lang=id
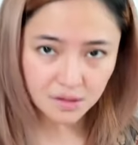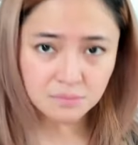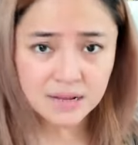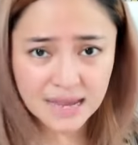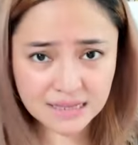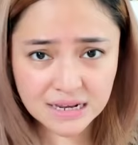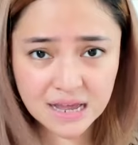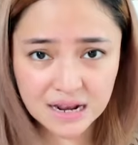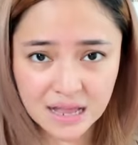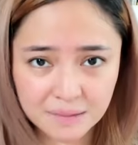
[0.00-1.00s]
melihat ke
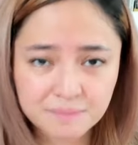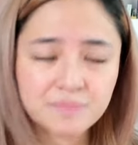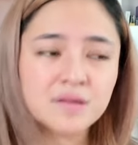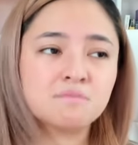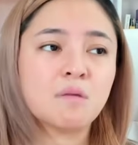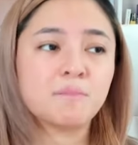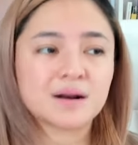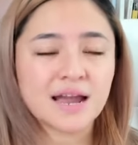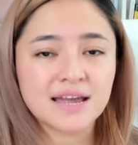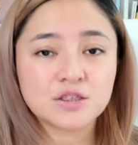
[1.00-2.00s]
dalam,
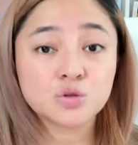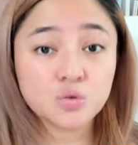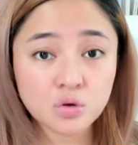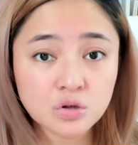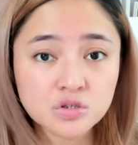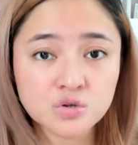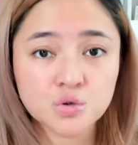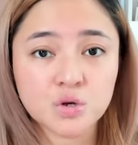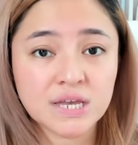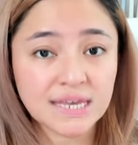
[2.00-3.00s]
memperkaya tools
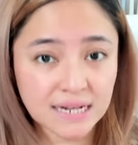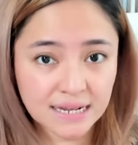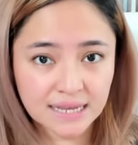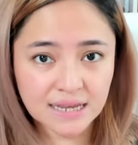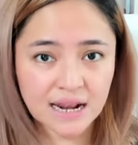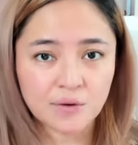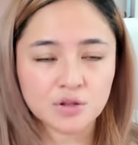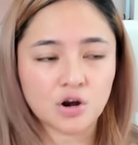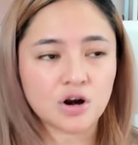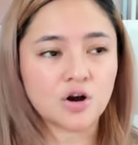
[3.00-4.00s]
untuk healing lewat
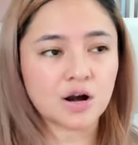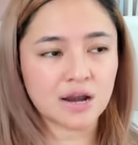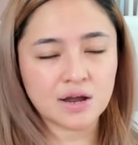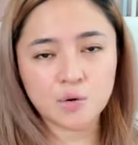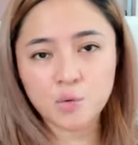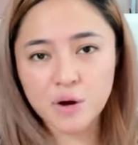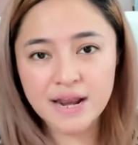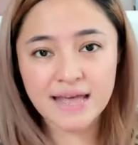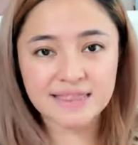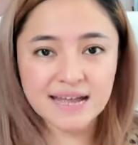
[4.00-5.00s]
orang-orang yang gue
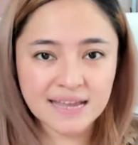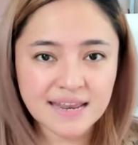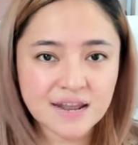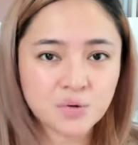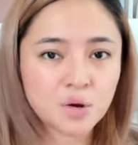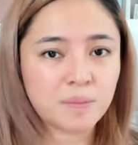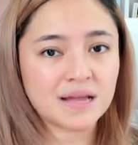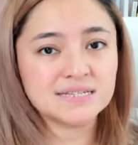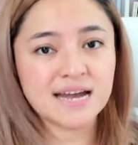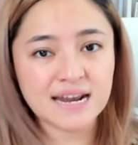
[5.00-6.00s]
datangi dan gue
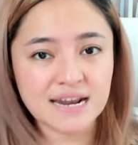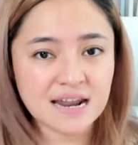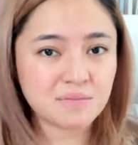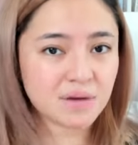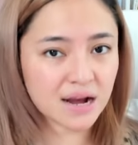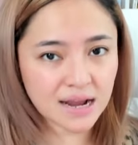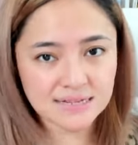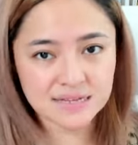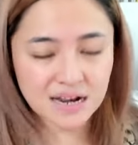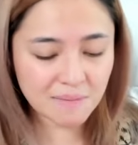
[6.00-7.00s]
pelajari dari mereka
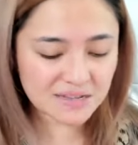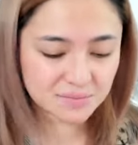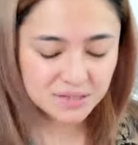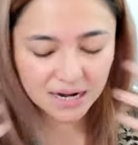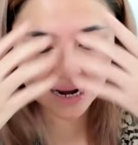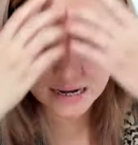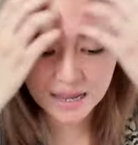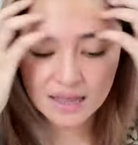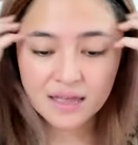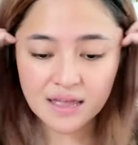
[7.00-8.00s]
segala macam
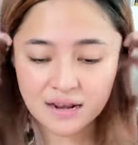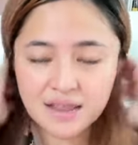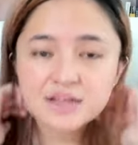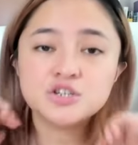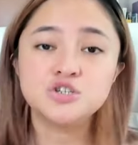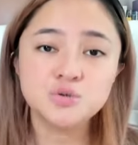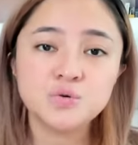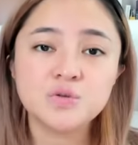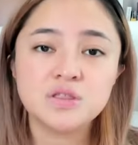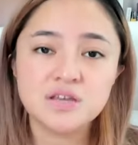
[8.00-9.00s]
caranya, dan
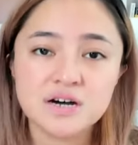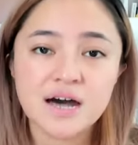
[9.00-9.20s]
do the